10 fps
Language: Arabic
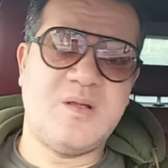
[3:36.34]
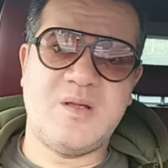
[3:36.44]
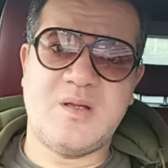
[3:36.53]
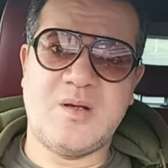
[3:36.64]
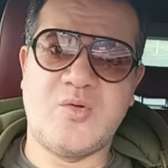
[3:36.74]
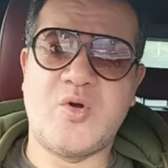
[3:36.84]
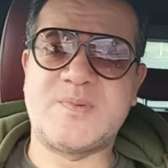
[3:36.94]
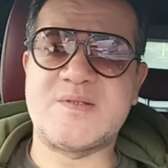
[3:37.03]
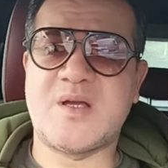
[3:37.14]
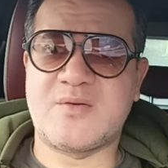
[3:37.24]
اللي هو
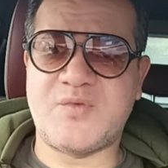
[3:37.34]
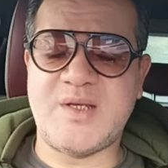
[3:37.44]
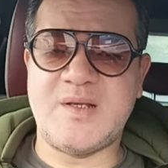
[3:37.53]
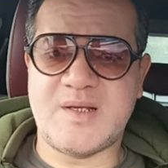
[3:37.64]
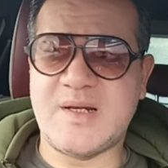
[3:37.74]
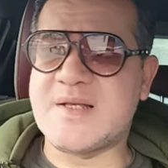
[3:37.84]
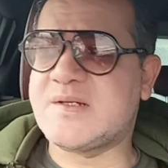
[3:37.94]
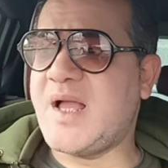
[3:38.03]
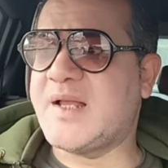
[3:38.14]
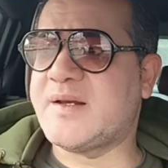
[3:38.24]
بتظهر فيه
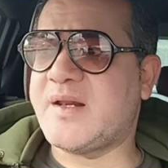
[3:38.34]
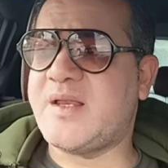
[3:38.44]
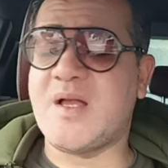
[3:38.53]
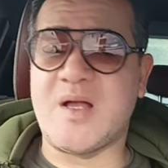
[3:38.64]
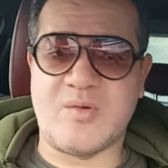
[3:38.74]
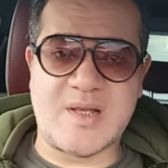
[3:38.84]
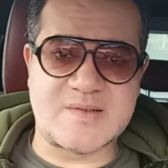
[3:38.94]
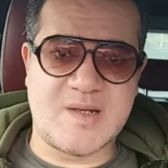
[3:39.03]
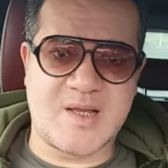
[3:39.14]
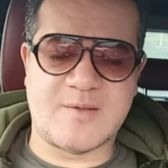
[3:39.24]
الاسلحه الناريه او
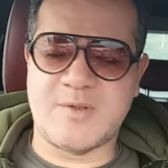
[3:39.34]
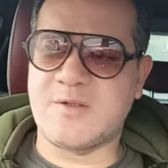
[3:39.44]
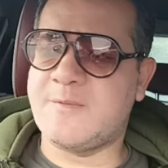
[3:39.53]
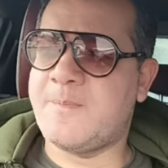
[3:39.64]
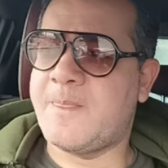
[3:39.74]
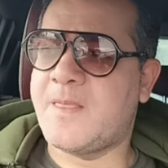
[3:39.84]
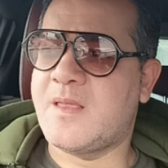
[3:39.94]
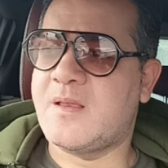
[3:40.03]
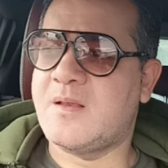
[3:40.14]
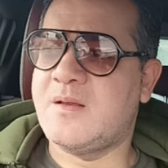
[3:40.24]
الاسلحه البيضاء
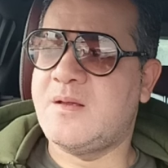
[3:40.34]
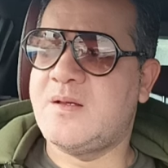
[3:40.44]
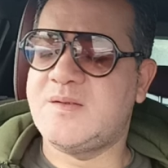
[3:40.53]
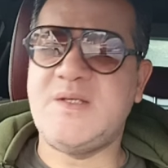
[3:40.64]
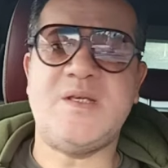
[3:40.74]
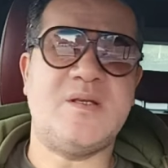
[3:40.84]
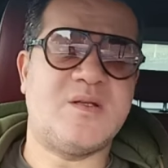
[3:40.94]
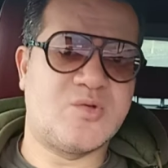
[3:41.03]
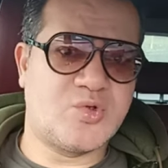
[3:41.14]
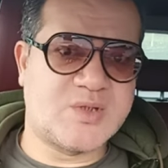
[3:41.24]
دي
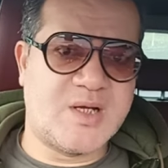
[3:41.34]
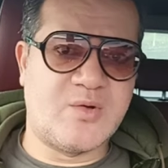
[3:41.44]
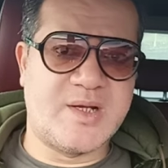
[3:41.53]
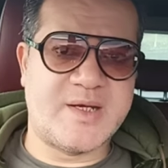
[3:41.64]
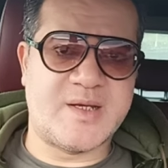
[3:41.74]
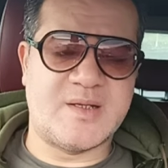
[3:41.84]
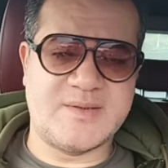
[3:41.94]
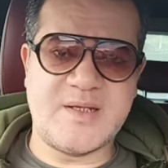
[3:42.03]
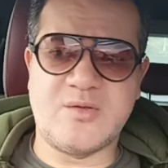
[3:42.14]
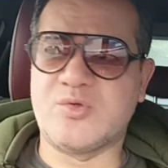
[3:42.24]
النقطه الاولانيه
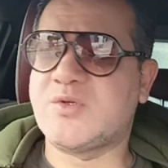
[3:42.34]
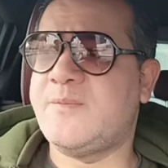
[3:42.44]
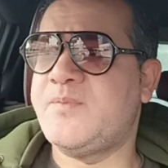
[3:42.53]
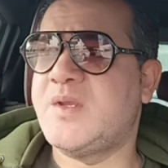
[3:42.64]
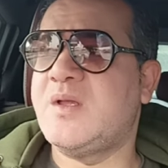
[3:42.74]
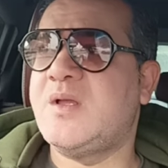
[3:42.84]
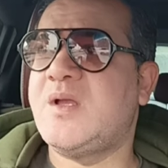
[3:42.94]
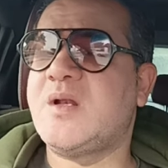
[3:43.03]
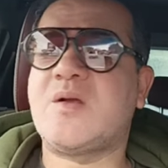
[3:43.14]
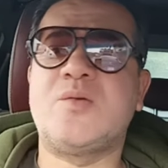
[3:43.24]
تاني نقطه
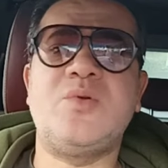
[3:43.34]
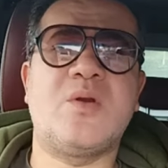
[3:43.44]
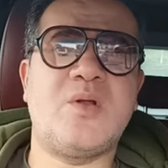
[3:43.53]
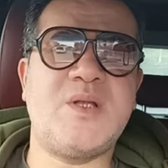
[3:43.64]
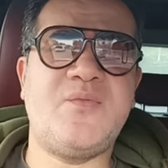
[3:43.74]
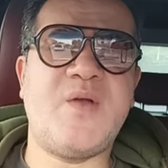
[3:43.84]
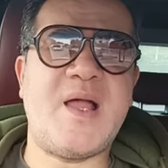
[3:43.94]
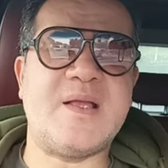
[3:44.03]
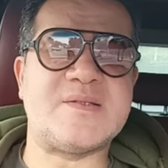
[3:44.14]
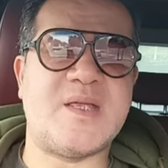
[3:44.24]
القانون الرادع في
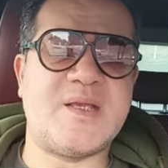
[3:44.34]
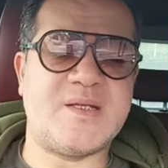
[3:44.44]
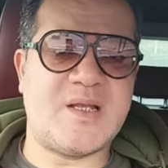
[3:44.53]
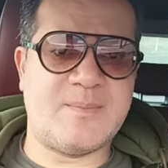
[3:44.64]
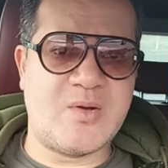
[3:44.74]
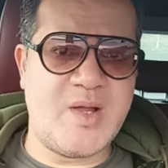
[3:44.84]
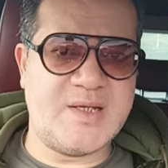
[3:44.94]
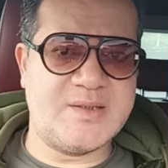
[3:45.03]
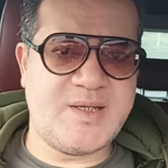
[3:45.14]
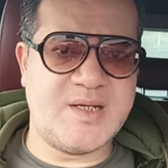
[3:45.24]
حاجه زي كده لما واحد
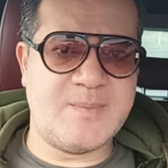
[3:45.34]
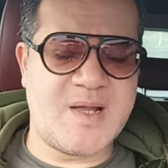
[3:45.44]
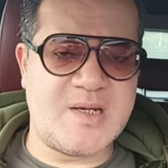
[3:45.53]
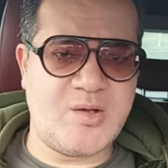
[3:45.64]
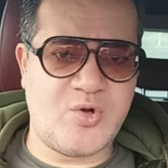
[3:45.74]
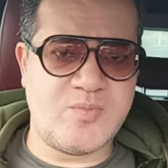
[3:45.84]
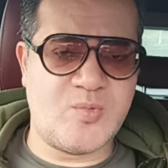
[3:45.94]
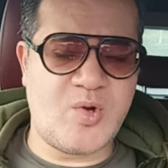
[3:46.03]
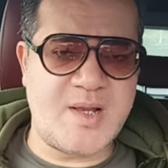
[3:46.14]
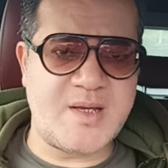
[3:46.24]
يتحكم عليه حكم
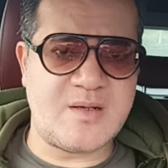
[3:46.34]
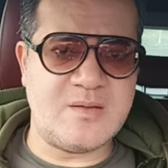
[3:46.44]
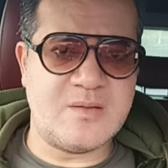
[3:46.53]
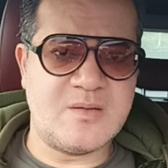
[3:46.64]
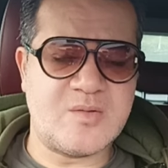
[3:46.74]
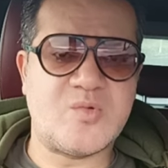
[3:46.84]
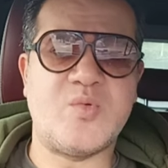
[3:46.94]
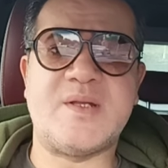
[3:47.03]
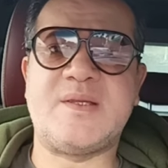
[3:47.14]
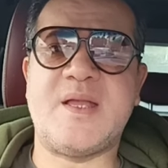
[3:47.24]
معين
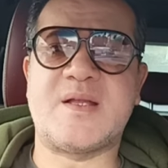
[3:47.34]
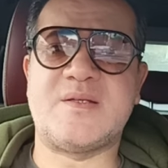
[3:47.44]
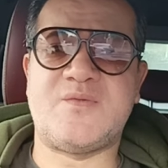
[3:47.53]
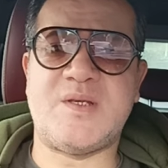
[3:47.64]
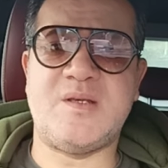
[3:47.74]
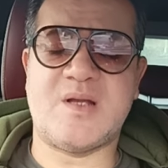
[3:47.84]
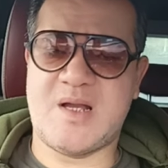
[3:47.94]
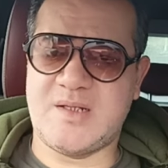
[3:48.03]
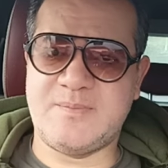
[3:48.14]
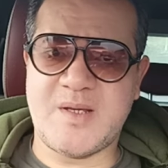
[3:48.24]
ويتاخد فيه
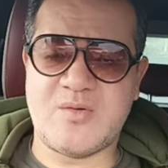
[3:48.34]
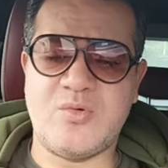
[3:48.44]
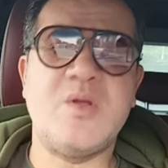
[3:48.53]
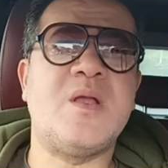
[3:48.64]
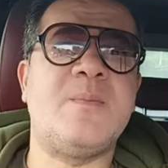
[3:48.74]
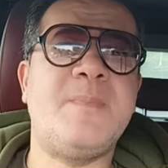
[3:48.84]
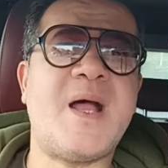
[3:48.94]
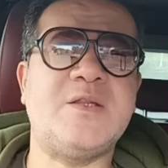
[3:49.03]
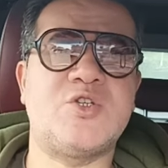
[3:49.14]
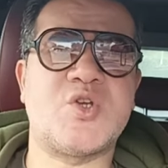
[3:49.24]
على دماغه
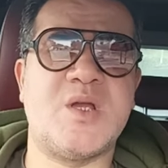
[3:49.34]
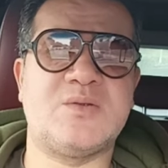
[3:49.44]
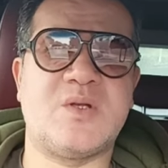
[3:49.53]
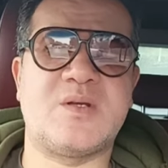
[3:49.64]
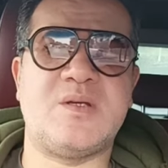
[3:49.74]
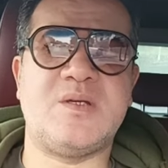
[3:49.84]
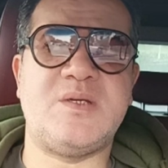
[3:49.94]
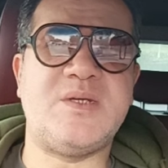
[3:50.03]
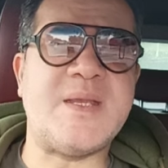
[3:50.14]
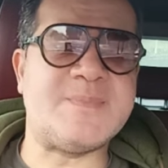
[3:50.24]
محدش هيقدر
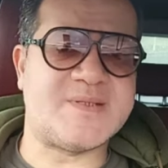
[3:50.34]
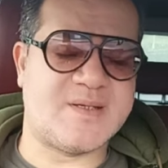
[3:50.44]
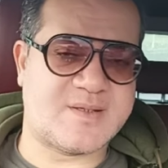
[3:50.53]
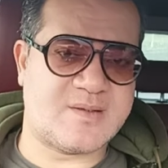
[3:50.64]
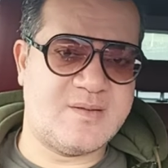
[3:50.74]
يمسك